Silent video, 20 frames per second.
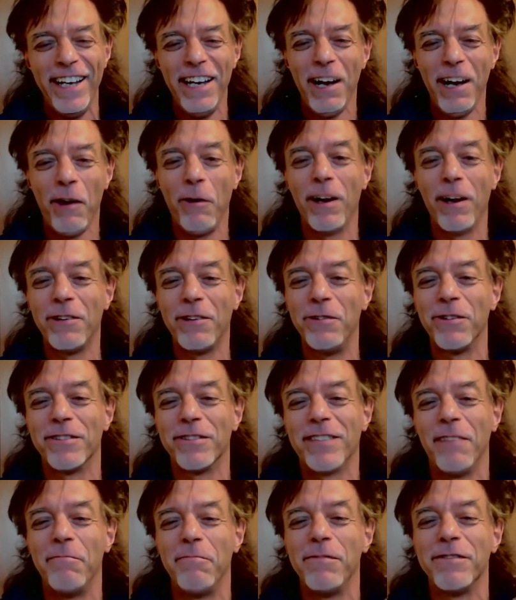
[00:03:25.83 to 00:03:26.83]
Qualcuno
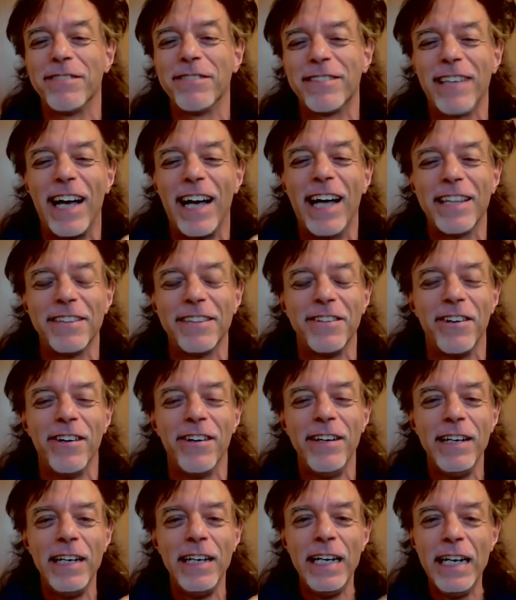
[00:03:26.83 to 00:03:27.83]
sta bussando.
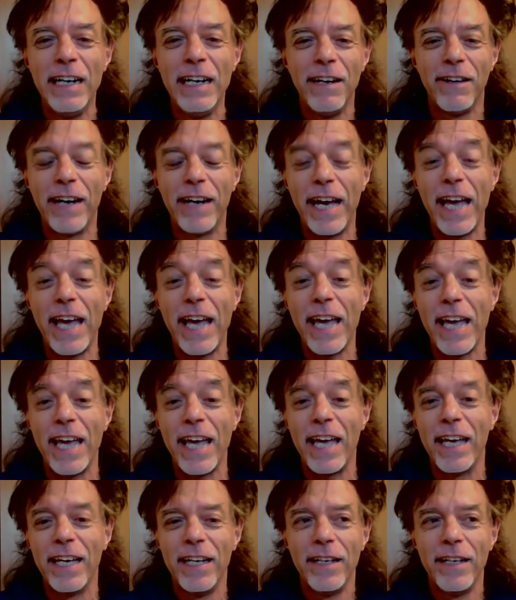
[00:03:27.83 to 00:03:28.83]

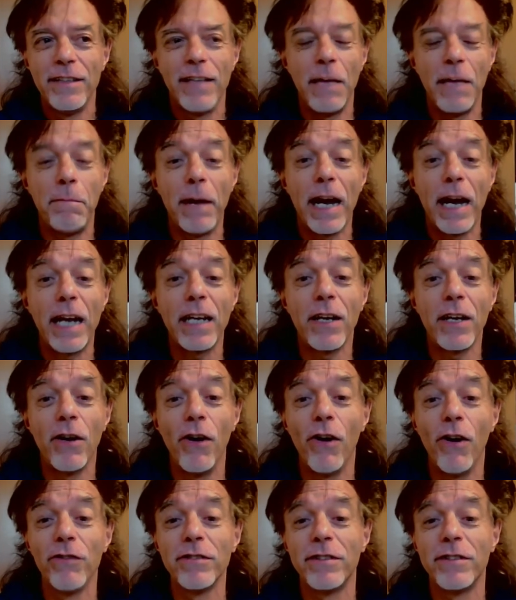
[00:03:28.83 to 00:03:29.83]
Ehi, devi pagare i
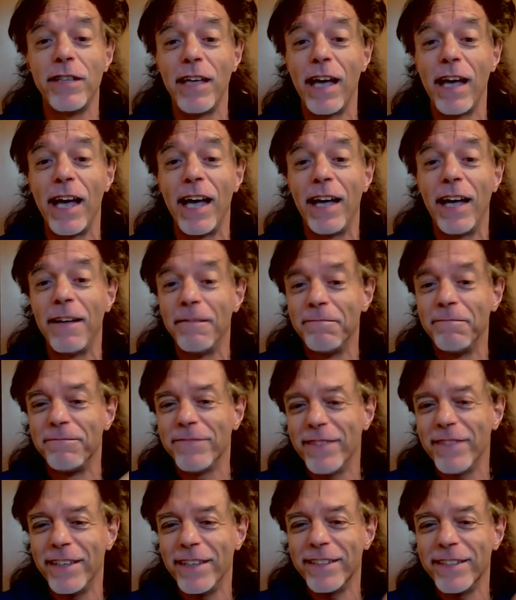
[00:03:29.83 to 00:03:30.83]
conti, eh?
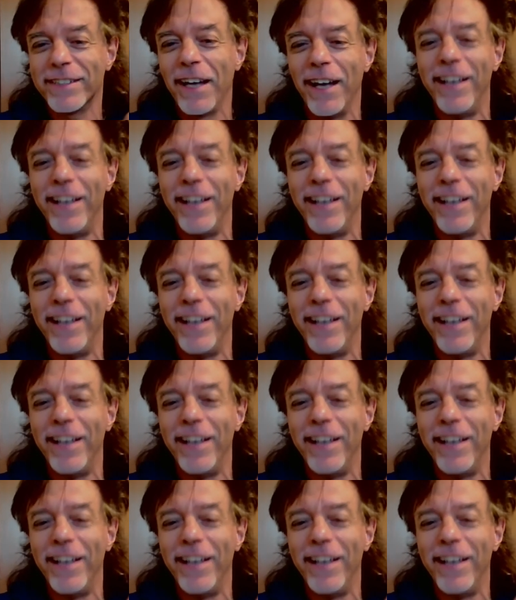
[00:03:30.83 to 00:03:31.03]
Sta...